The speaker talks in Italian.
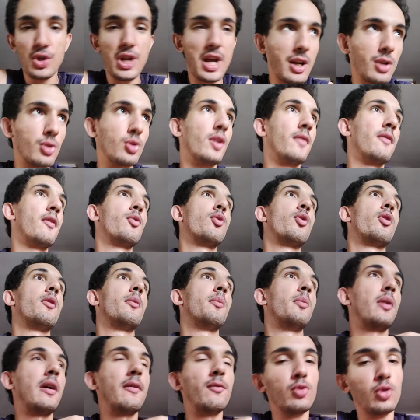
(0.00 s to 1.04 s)
certo
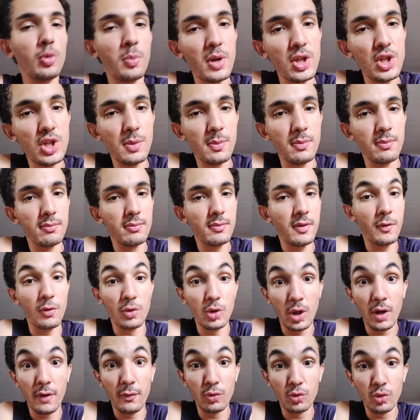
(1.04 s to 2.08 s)
avevano avuto,
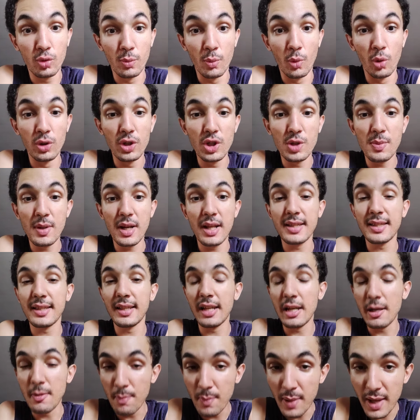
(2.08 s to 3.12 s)
avevano avuto molte
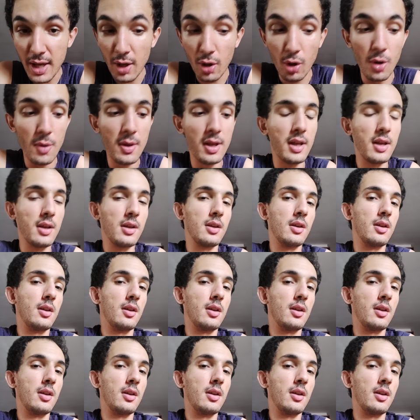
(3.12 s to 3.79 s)
esperienze nell'impero,